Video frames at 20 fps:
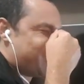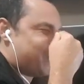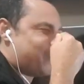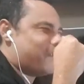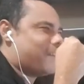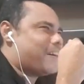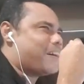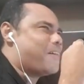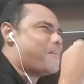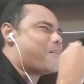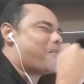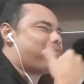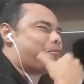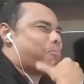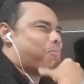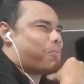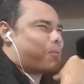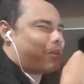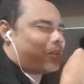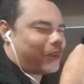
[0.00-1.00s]
Não,
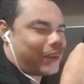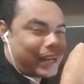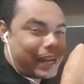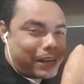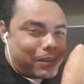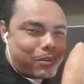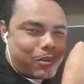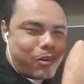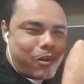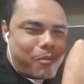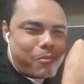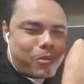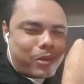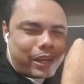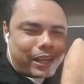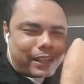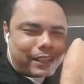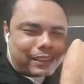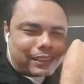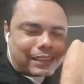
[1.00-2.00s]
colocaram
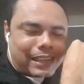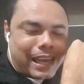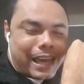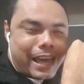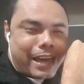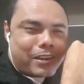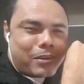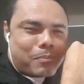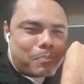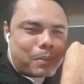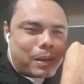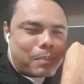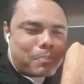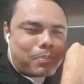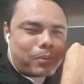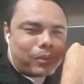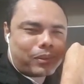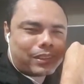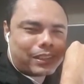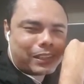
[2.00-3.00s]
como critério para
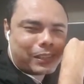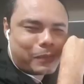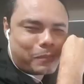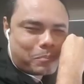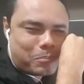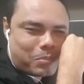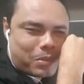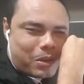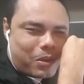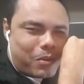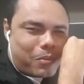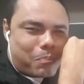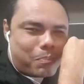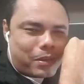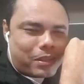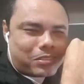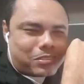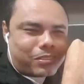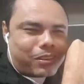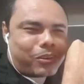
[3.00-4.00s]
poder o
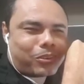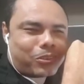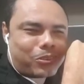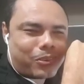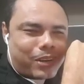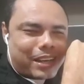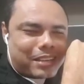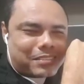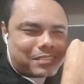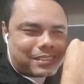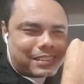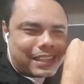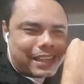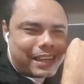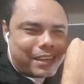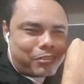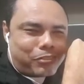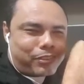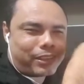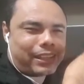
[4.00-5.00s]
pessoal do
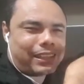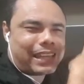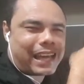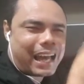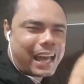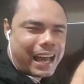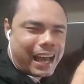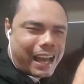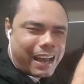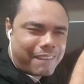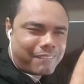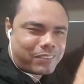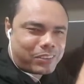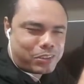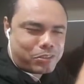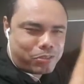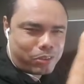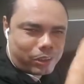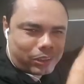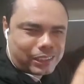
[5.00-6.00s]
STF andar
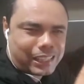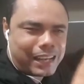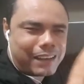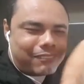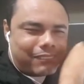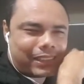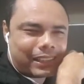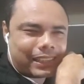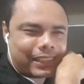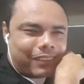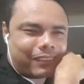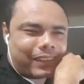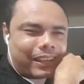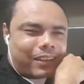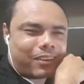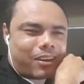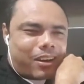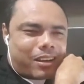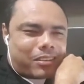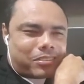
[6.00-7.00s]
rápido e votar amanhã o
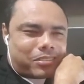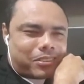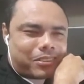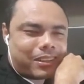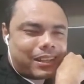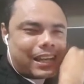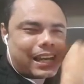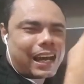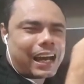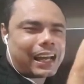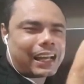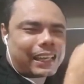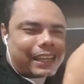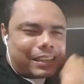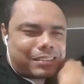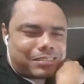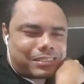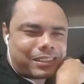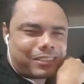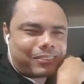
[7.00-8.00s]
negócio. A
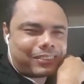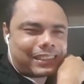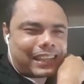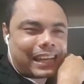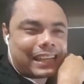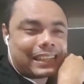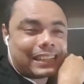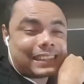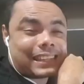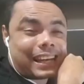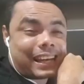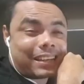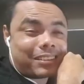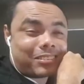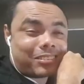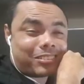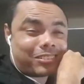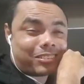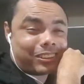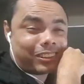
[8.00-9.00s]
questão da
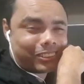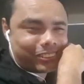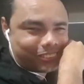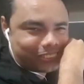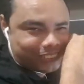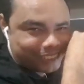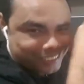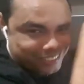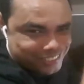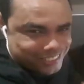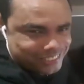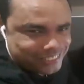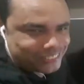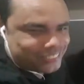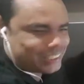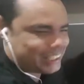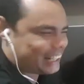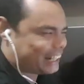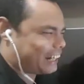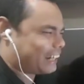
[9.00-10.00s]
idade de Lula, gente.
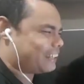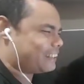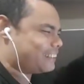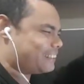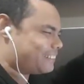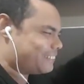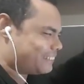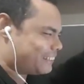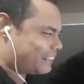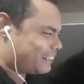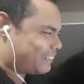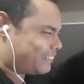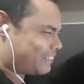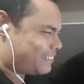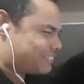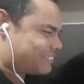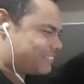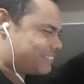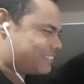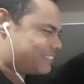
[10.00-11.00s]
Brincadeira um
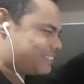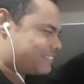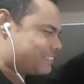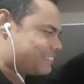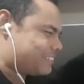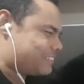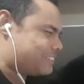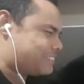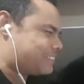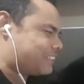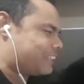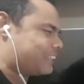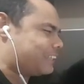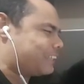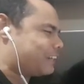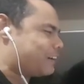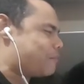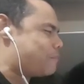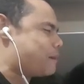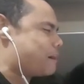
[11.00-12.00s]
negócio desse. Isso
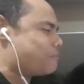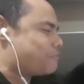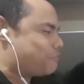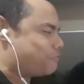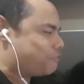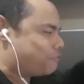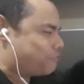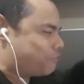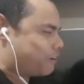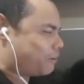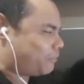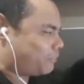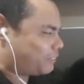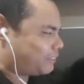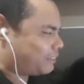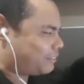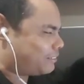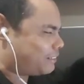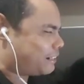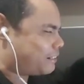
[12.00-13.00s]
aqui é uma
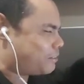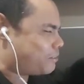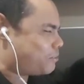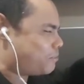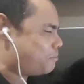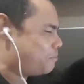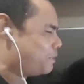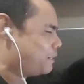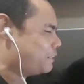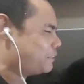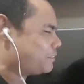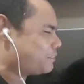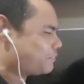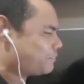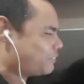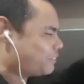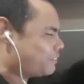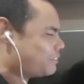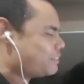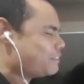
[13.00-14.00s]
falta de argumento,
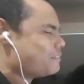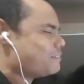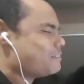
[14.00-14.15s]
meu.